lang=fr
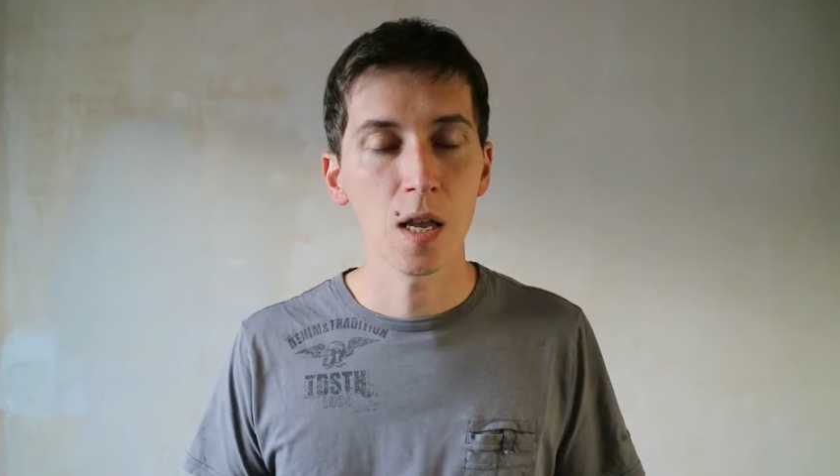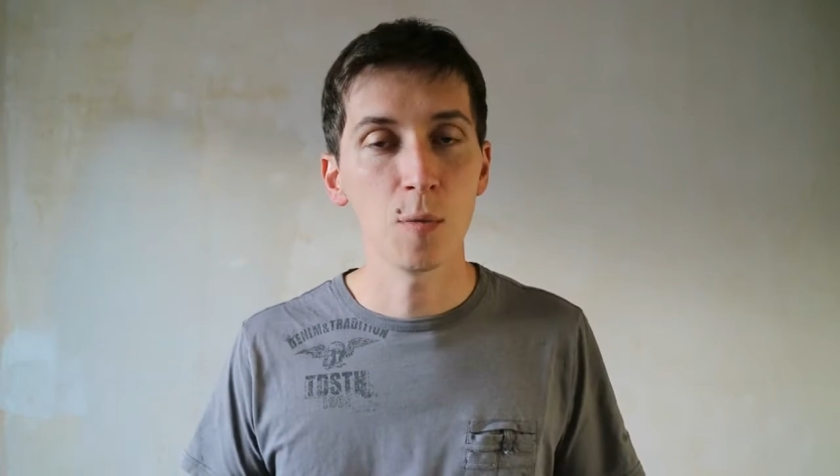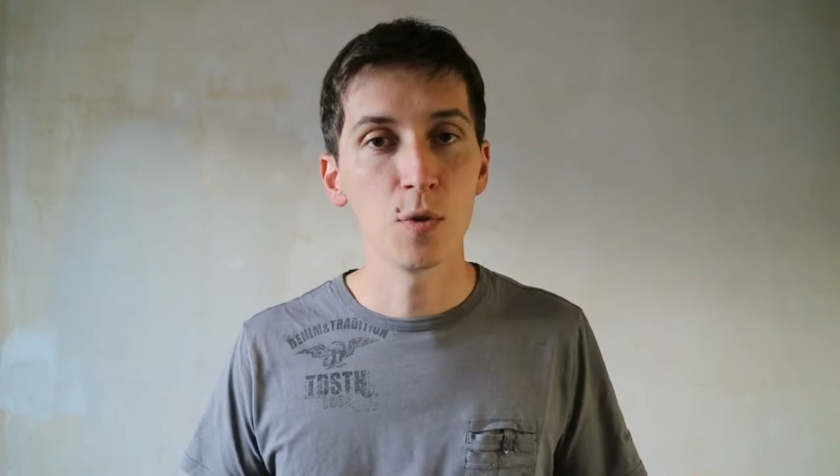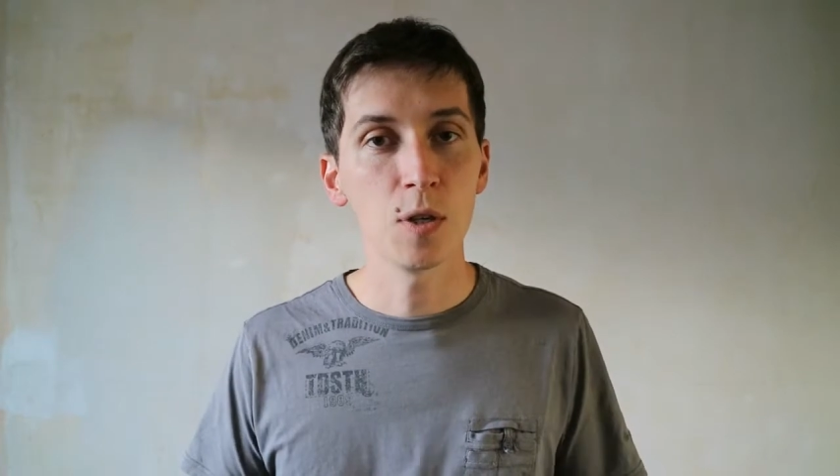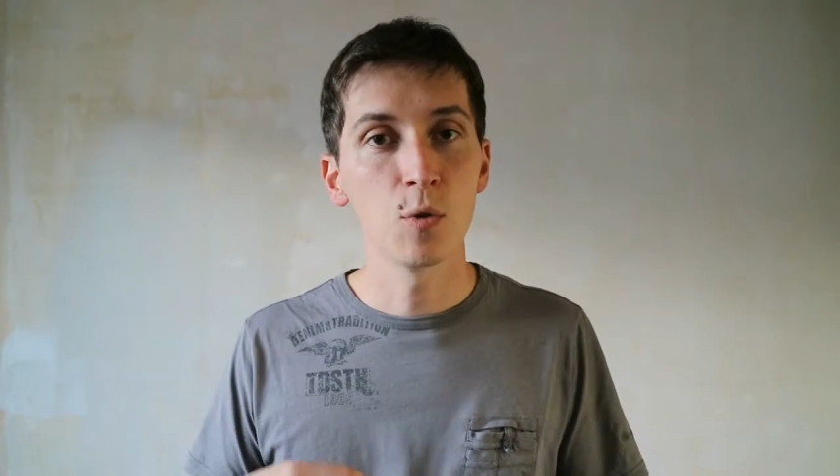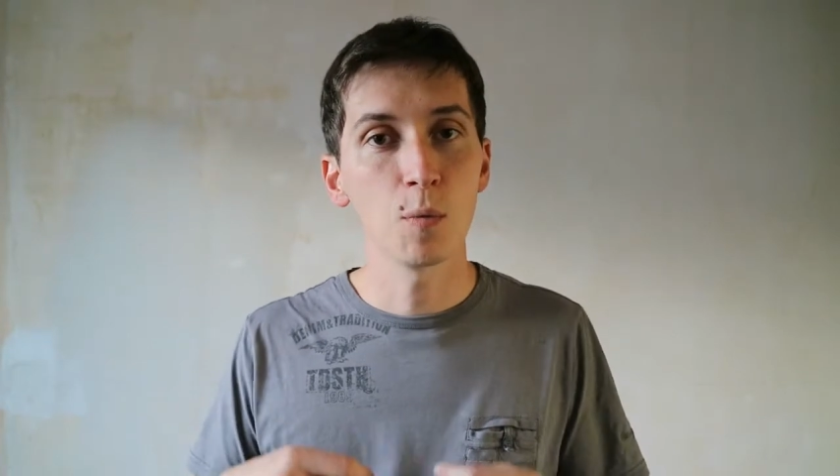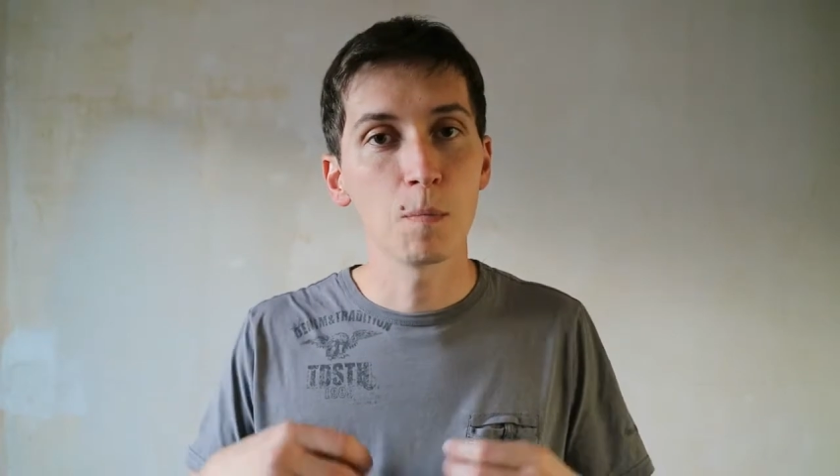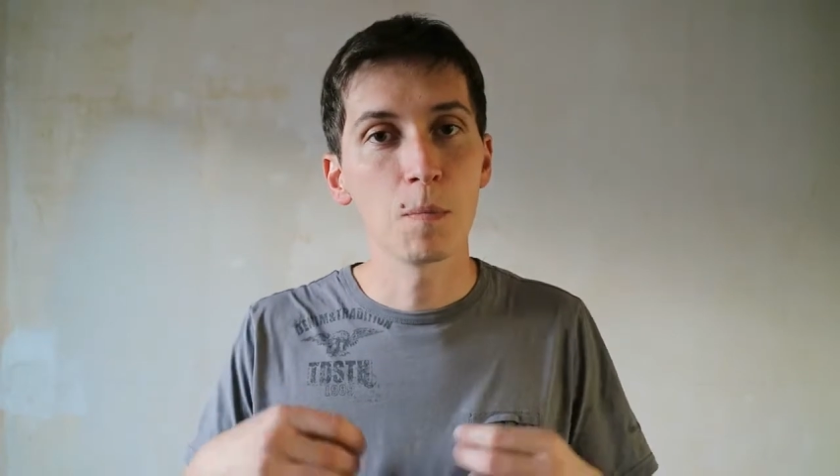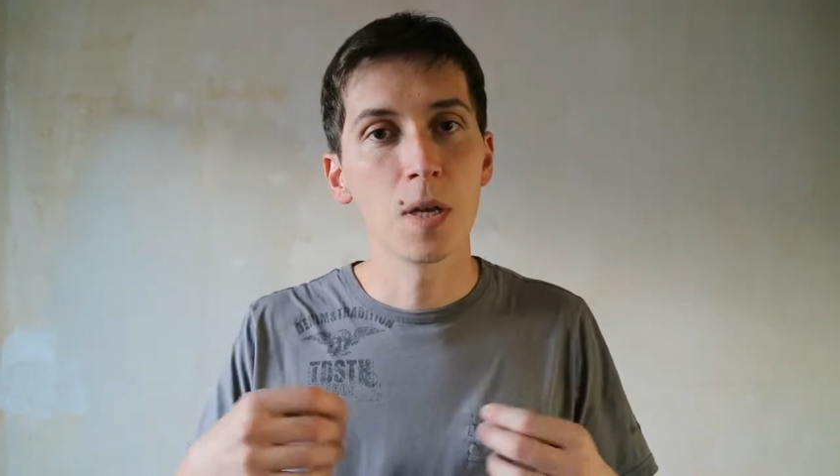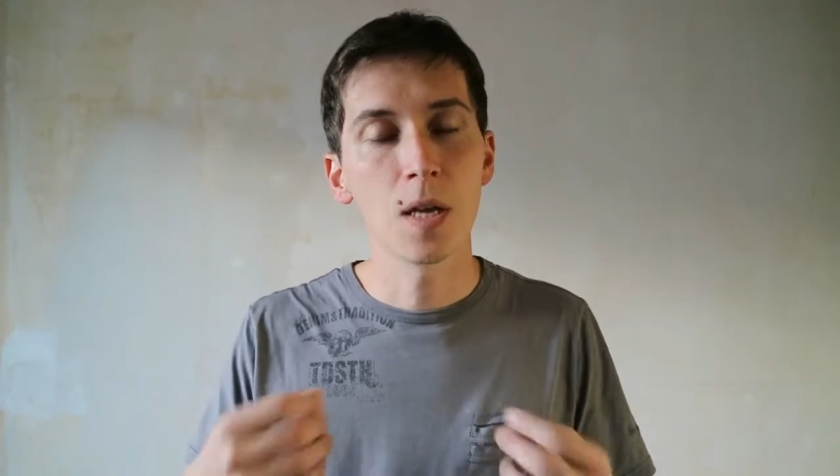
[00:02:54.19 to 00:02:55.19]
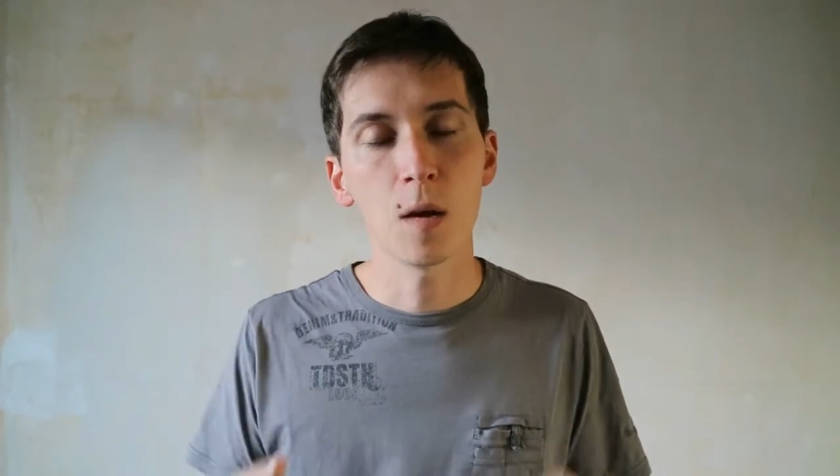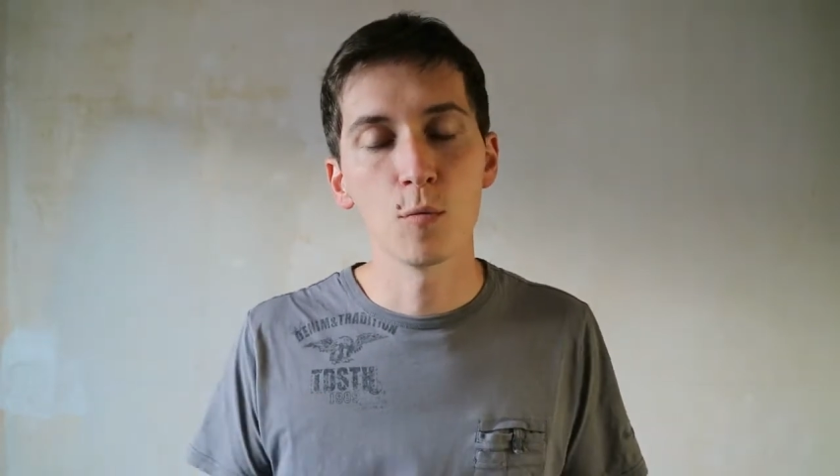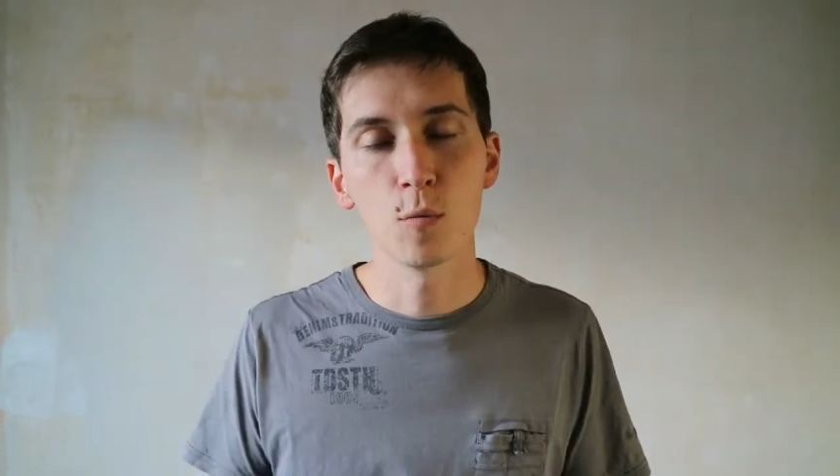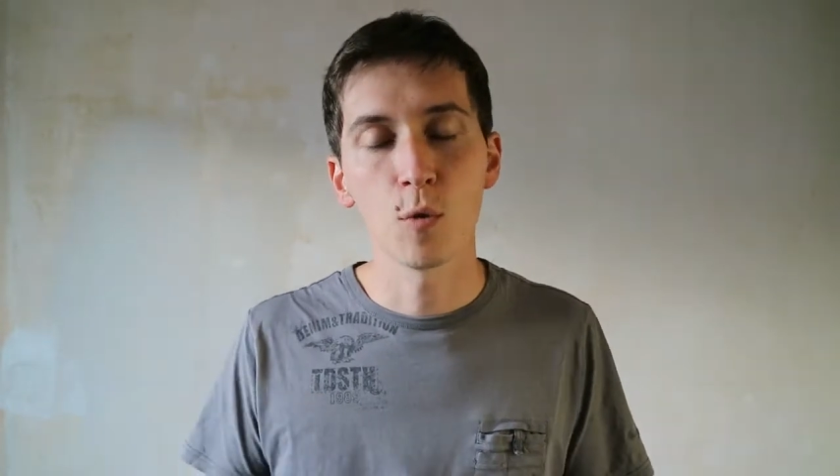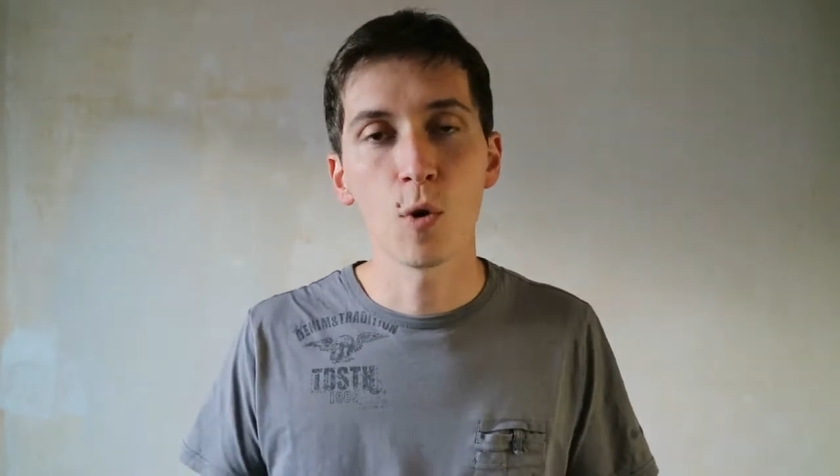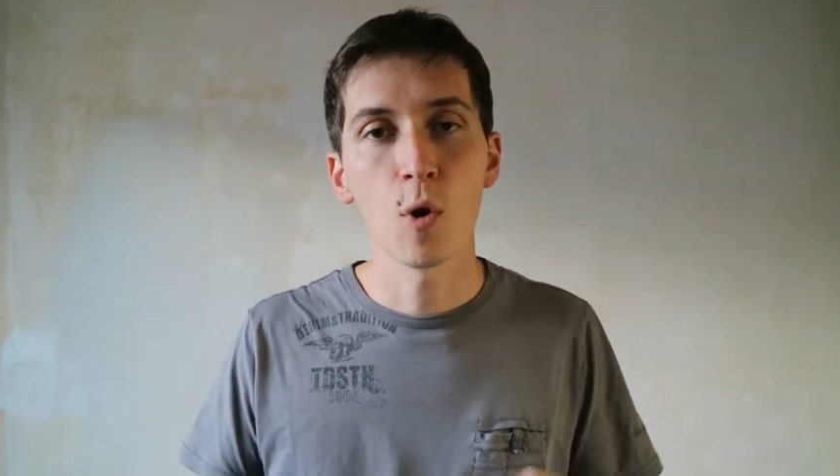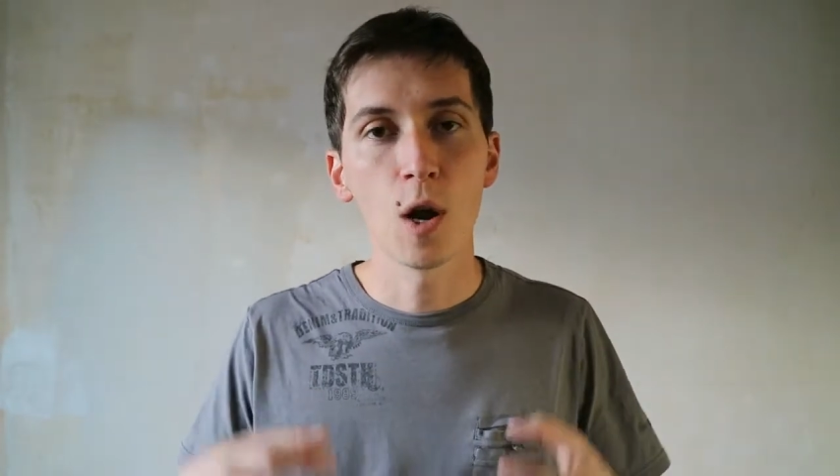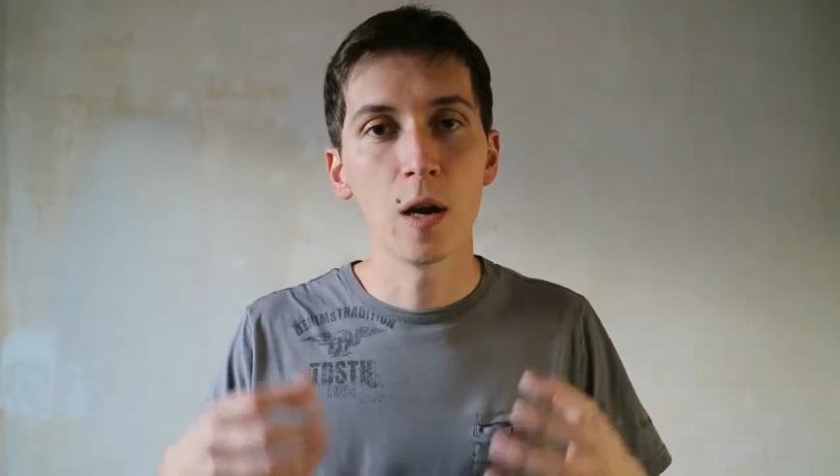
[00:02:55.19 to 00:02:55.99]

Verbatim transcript: et puis de calmement